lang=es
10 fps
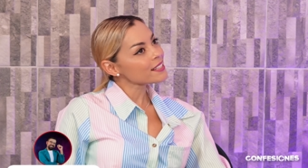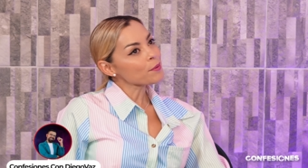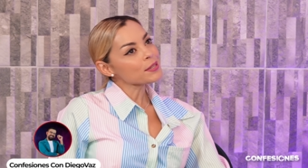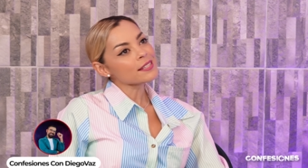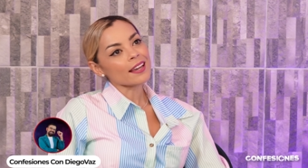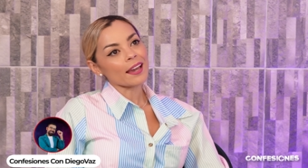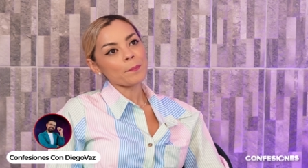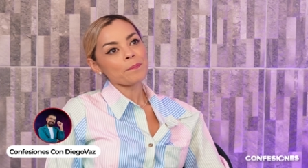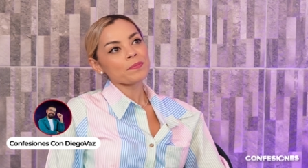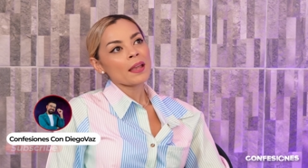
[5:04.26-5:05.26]
¿sabes
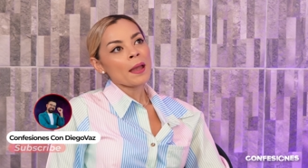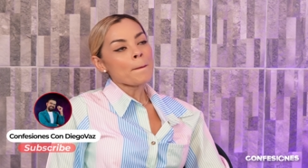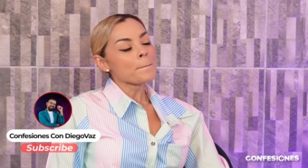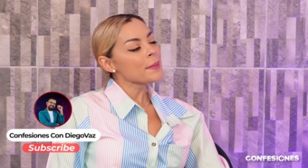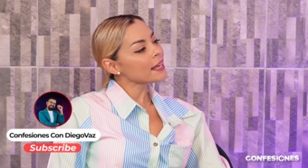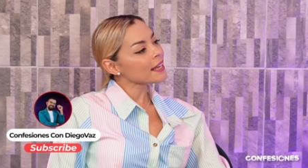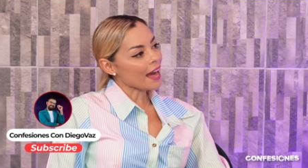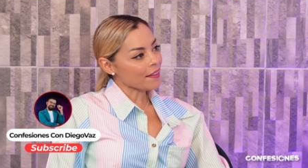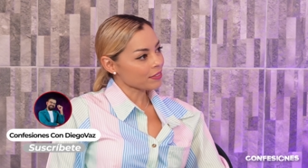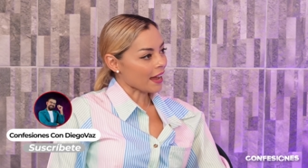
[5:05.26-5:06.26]
qué? Me
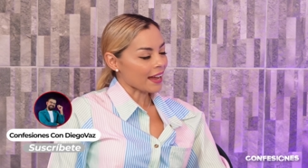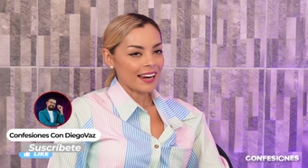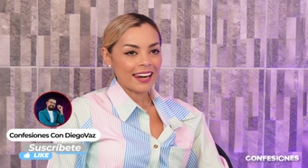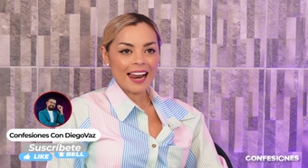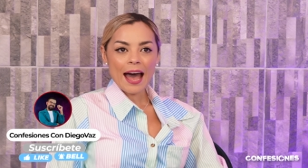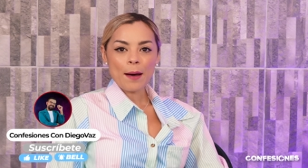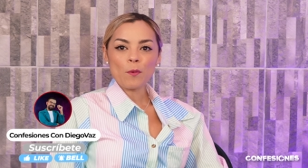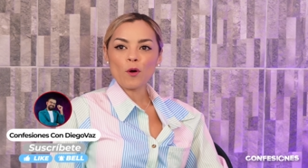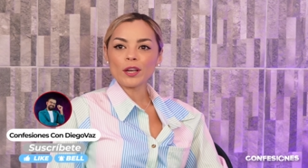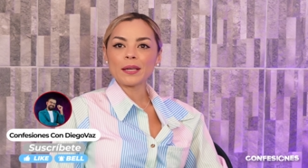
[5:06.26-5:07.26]
encanta, la
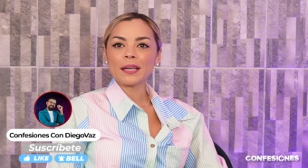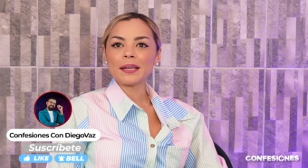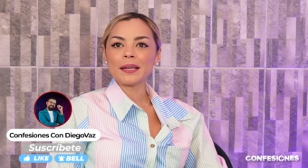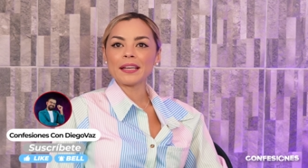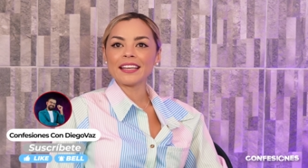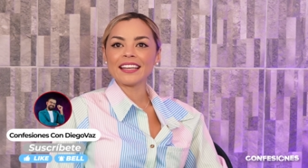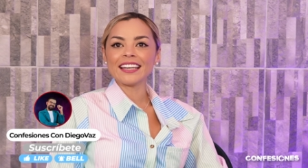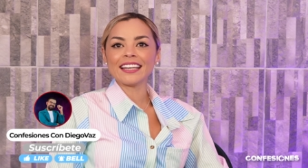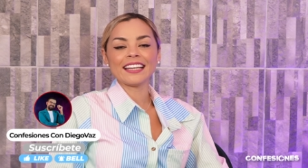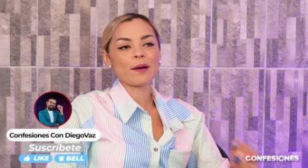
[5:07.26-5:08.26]
amo
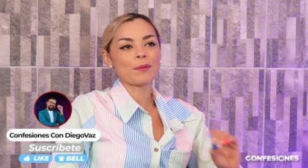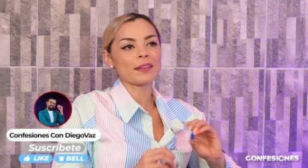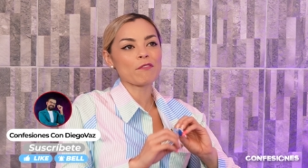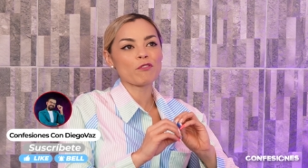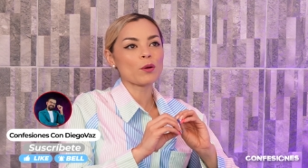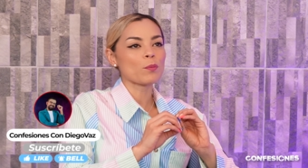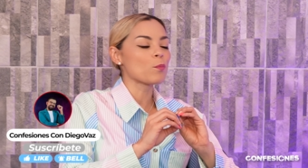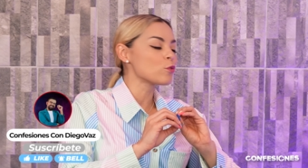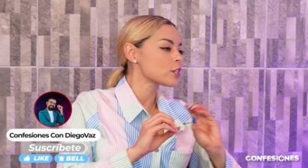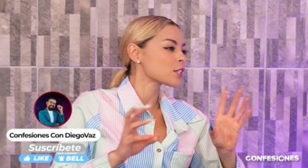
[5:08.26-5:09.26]
y, la verdad fueron
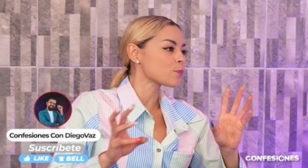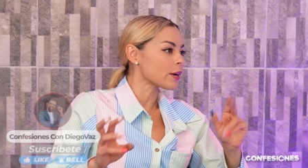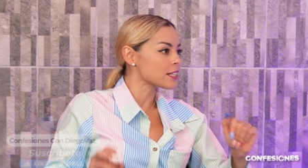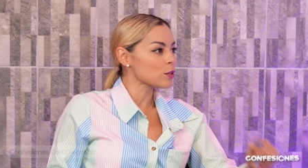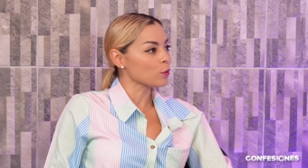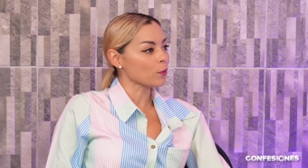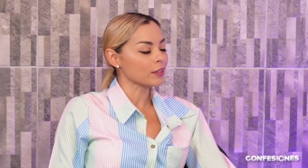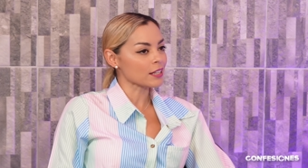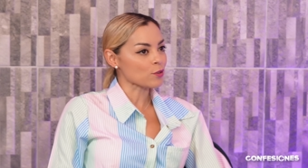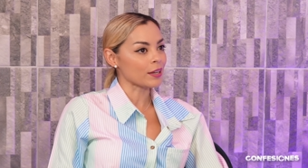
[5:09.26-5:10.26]
muchas experiencias muy
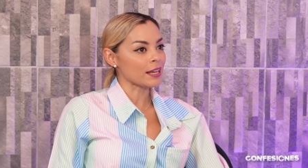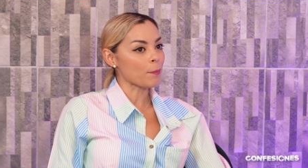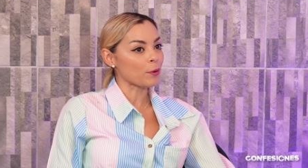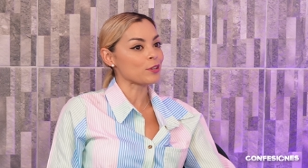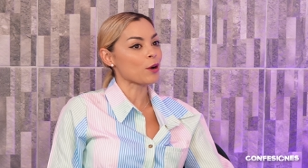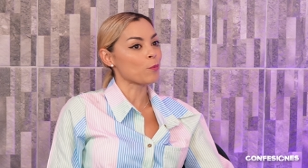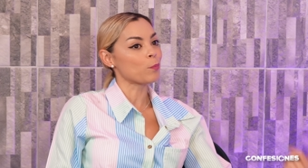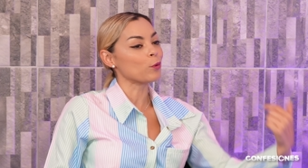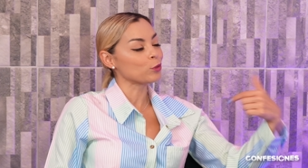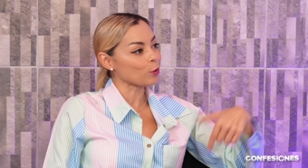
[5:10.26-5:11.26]
bonitas con ella, pero llega un
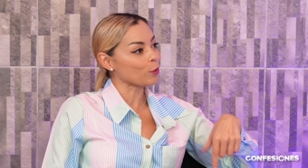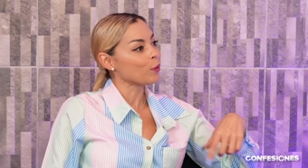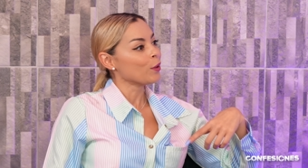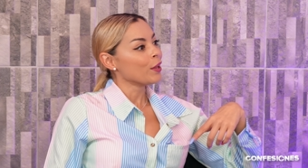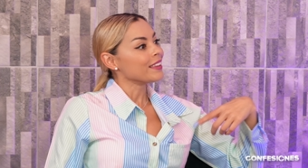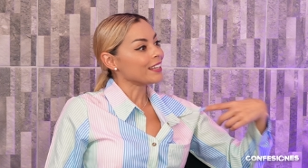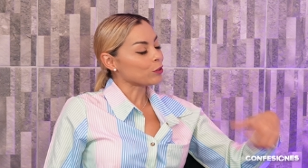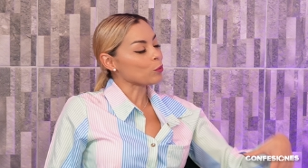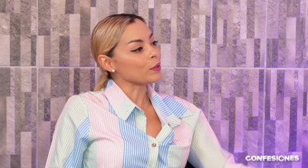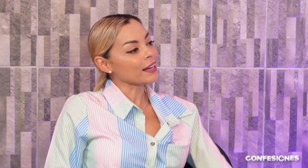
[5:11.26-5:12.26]
punto de
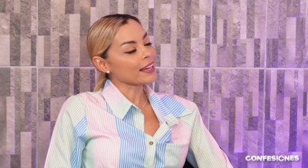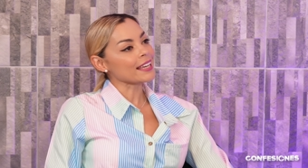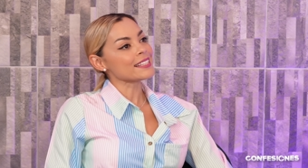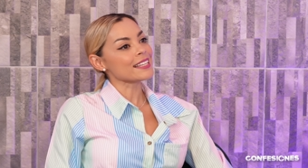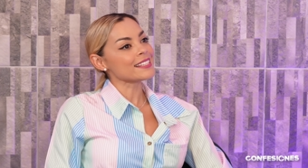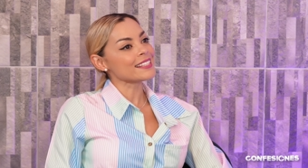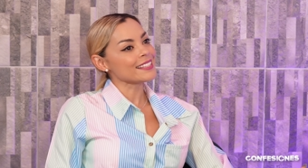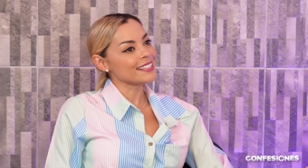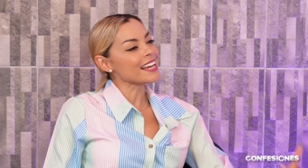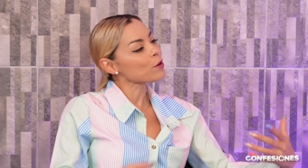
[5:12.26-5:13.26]
tu vida que dices,
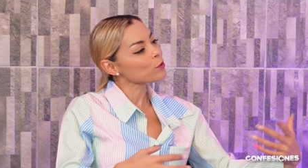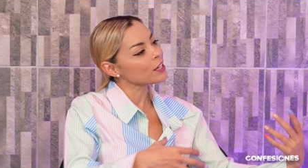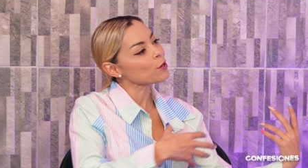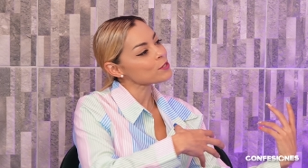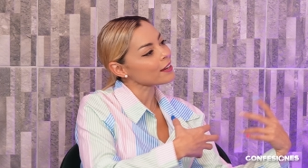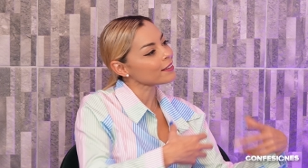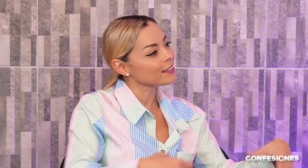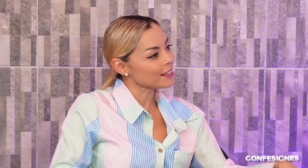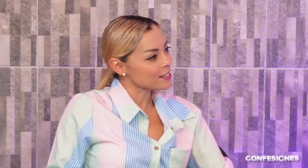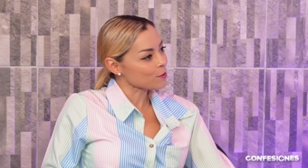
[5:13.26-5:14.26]
ya no quiero estar
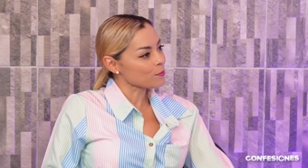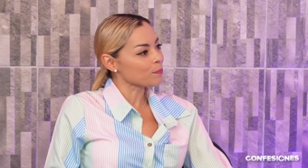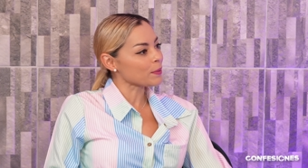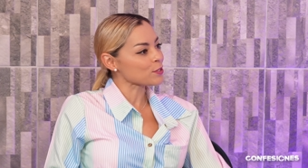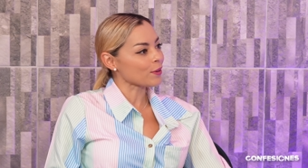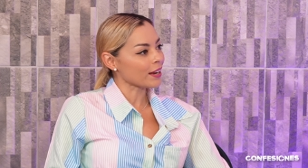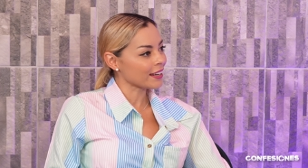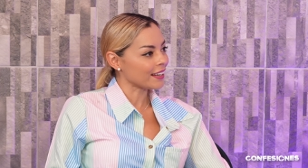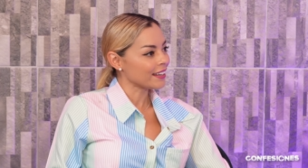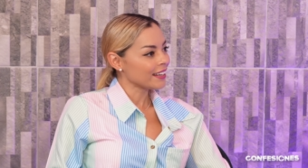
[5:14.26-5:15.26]
detrás de un personaje.